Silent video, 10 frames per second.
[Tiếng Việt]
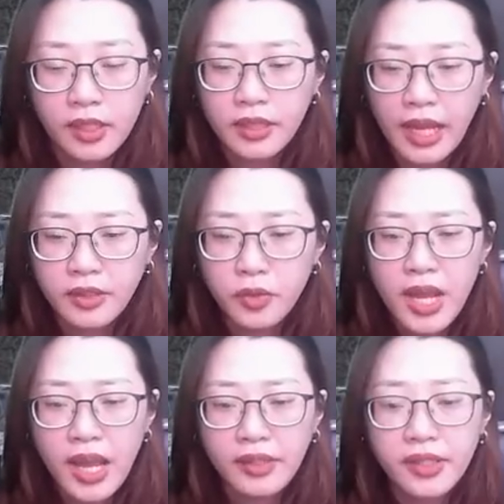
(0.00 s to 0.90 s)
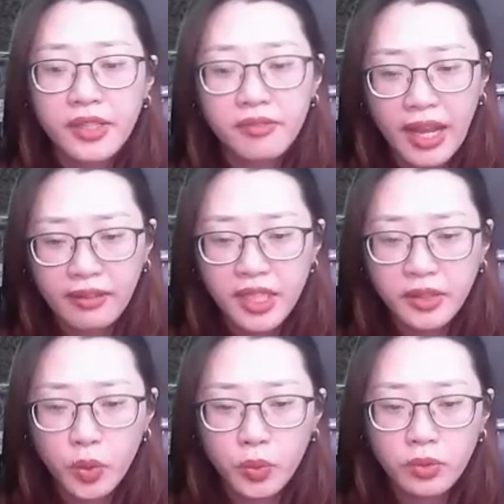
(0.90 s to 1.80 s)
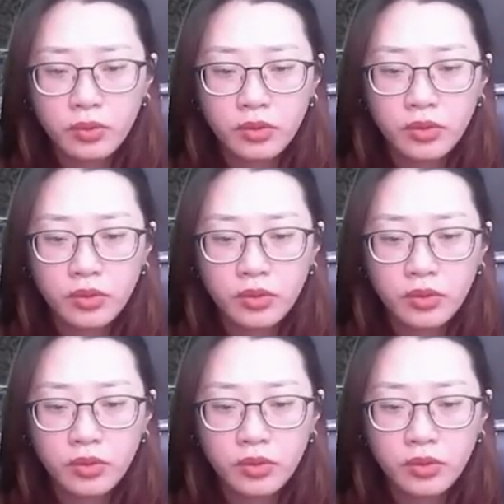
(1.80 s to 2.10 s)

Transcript: Tả Tiểu Đa nhìn Vạn Lý Tú.